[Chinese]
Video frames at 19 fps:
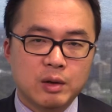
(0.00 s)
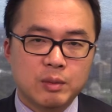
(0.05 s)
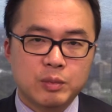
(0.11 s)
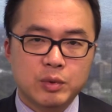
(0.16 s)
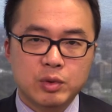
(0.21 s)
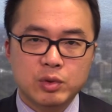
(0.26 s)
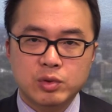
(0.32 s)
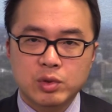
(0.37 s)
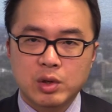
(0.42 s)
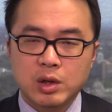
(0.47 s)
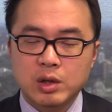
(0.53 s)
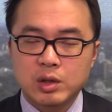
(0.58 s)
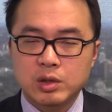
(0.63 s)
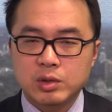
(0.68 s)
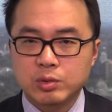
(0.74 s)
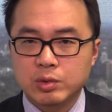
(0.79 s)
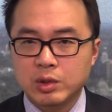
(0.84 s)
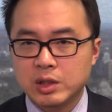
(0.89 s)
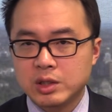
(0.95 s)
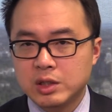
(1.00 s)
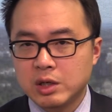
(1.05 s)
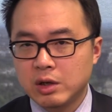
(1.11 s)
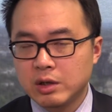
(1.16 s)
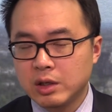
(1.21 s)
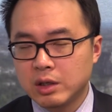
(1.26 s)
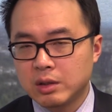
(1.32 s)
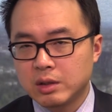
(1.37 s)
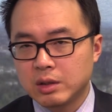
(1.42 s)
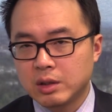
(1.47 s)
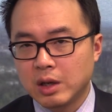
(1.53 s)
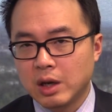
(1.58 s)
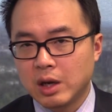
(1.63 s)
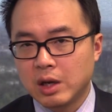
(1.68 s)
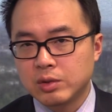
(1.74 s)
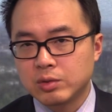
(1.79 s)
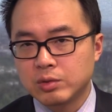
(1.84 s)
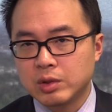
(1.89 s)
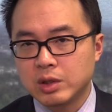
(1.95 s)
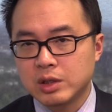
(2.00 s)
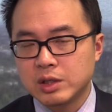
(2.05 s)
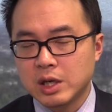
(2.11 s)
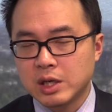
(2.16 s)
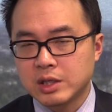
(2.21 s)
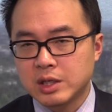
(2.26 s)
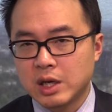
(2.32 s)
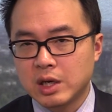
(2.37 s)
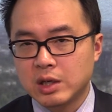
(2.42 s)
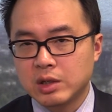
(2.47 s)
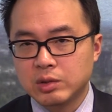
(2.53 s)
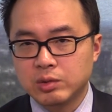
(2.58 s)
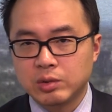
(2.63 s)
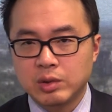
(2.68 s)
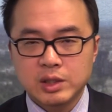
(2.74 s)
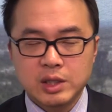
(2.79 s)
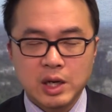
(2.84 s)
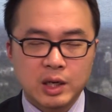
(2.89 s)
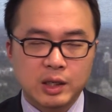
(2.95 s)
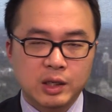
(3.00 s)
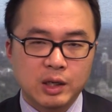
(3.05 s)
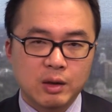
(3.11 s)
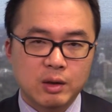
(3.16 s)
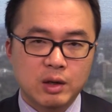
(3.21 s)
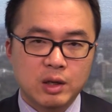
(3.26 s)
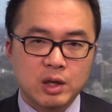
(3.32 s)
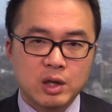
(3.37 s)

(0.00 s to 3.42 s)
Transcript: 比如说如何交易啊，如何上涨，如何下跌，